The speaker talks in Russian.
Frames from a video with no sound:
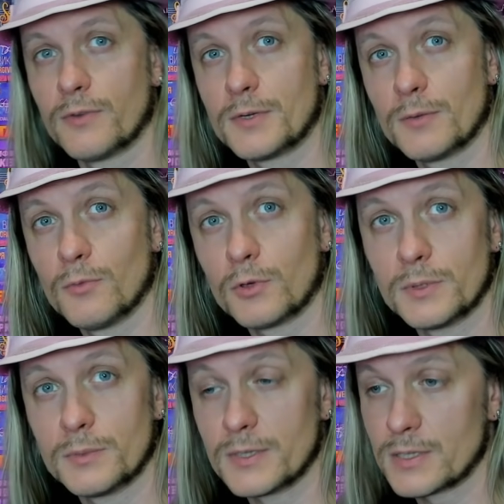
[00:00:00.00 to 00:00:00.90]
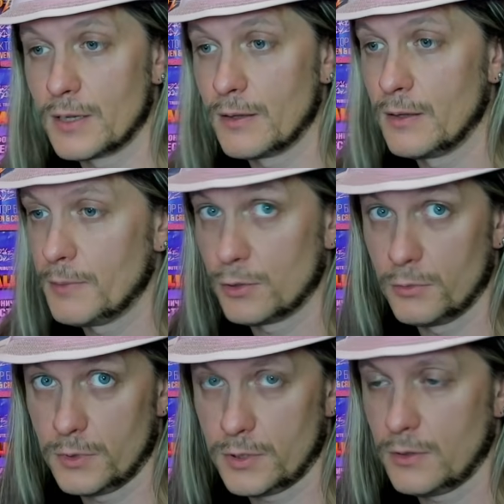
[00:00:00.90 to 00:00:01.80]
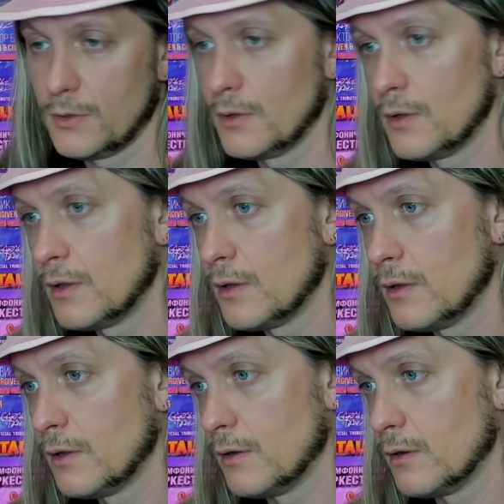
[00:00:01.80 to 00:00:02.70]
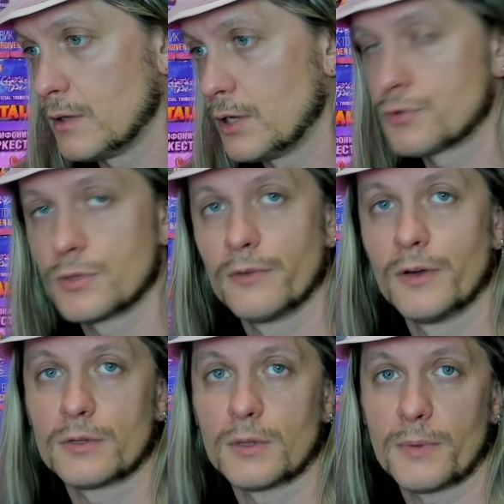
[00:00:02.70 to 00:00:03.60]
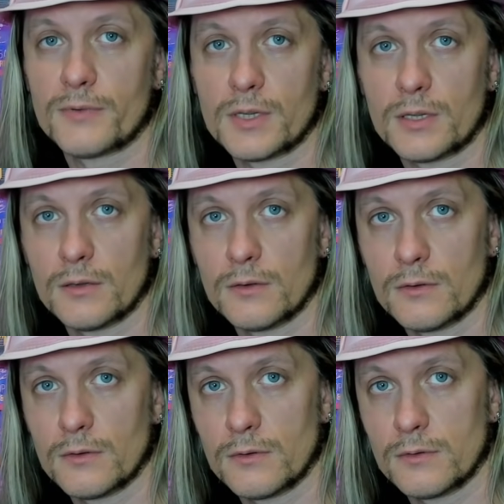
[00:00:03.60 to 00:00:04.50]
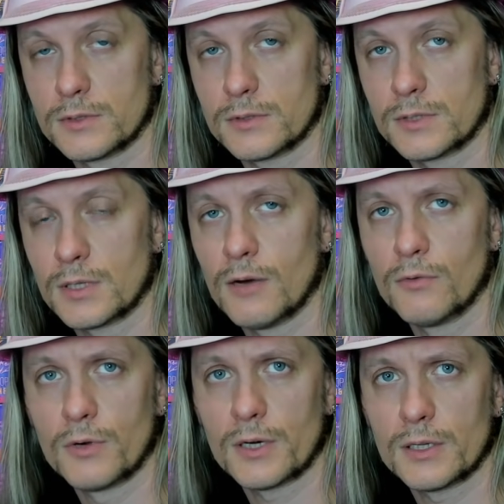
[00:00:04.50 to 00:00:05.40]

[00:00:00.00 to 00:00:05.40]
вообще могут быть мысли? Подумайте. Э, я уже не говорю там про всякие э, заговоры,